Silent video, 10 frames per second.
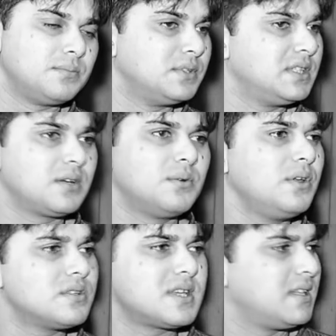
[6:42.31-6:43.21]
तो मुझे
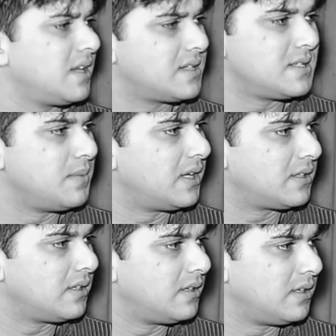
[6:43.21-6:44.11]
कोई उसके अंदर ऐसी
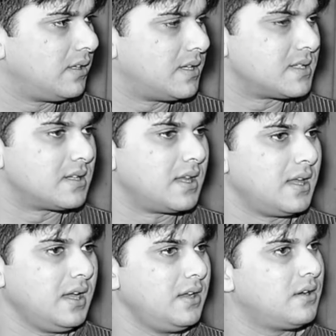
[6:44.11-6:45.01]
बात नज़र
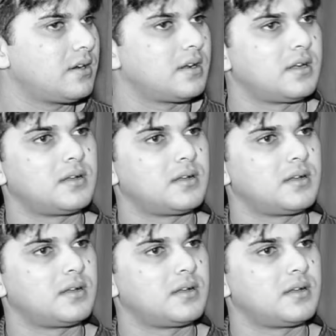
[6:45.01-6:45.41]
नहीं आई और